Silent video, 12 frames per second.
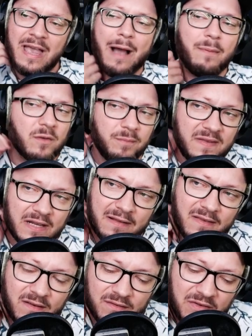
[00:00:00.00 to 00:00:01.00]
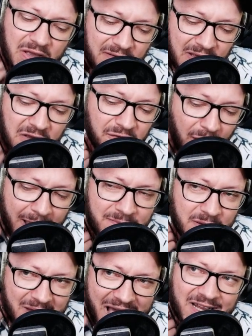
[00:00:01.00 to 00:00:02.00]
aber so ein bisschen, hat, äh, vor allem
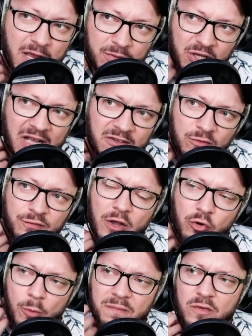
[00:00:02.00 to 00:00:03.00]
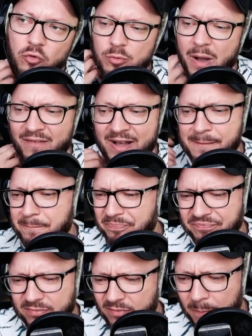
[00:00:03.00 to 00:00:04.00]
im Nachhinein betrachtet, kommt es so rüber, weil
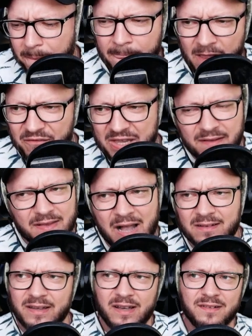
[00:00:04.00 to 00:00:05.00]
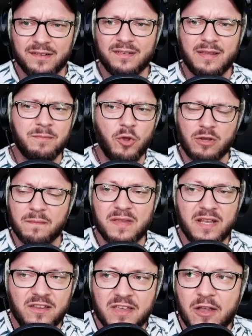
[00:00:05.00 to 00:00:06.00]
wie gesagt, Digga, ne? ich habe JMC
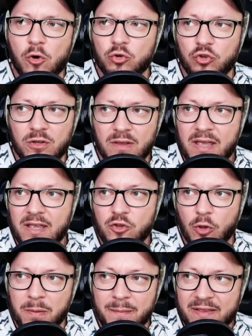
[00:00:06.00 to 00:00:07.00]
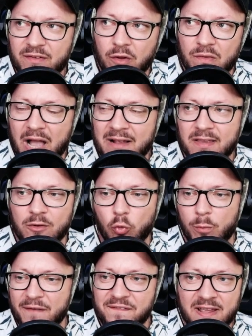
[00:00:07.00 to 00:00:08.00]
nicht geguckt, J JBB 2018
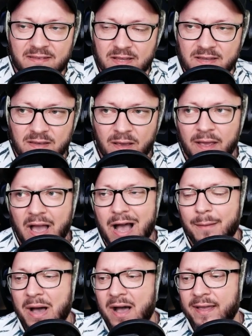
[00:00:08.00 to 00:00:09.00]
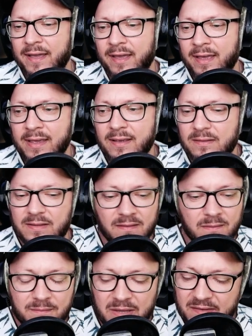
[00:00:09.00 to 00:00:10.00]
oberflächlich, aber äh,
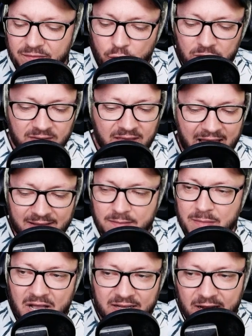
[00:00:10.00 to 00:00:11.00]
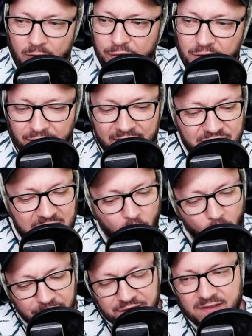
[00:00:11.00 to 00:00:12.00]
mir ist wirklich erst im Nachhinein aufgefallen, wie
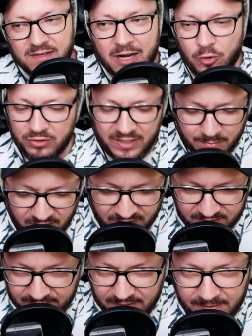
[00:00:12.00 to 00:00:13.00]
oft ich da noch Thema war, Digga.